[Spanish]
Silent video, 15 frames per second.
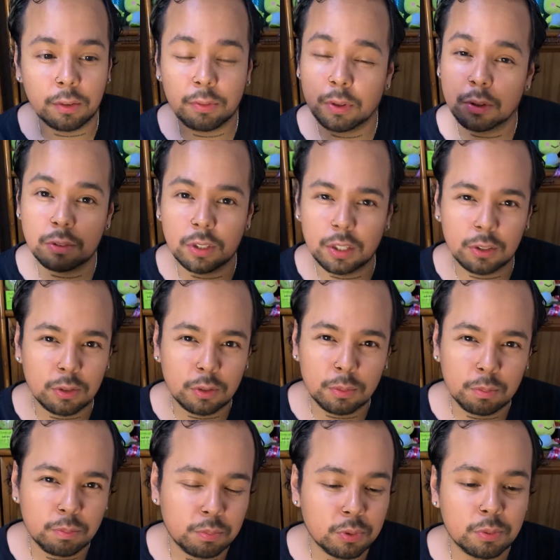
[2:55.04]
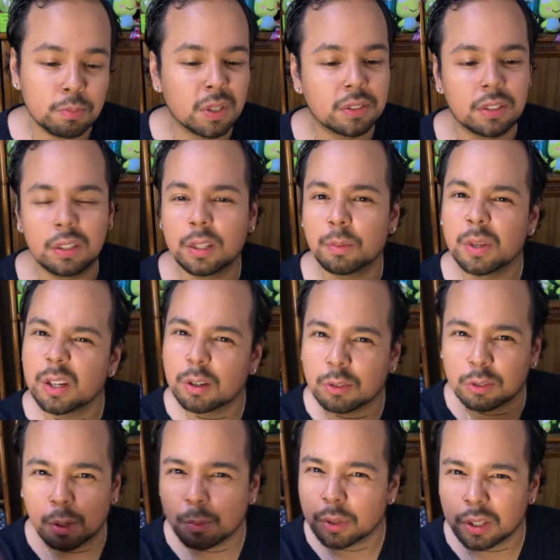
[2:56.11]
feos y que son pues, bastante
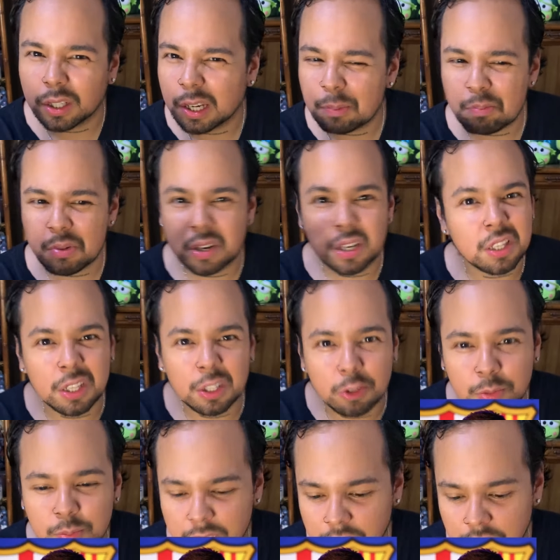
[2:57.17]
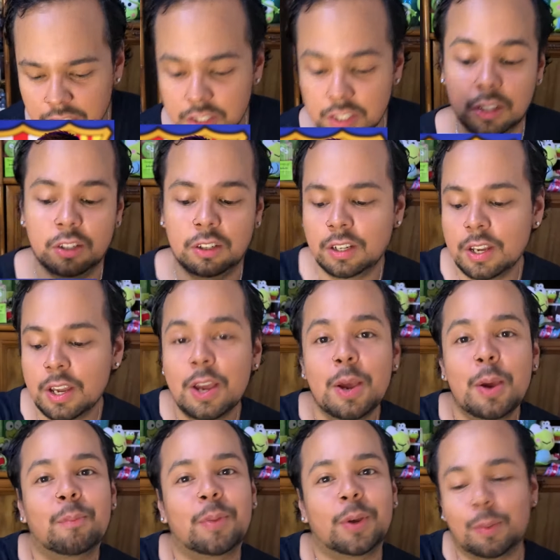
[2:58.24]
viejos, como de por ahí del 2015, ¿no?
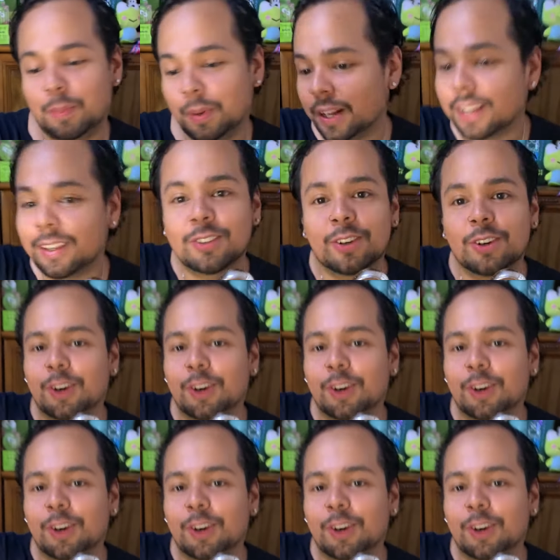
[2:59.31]
Pero para eso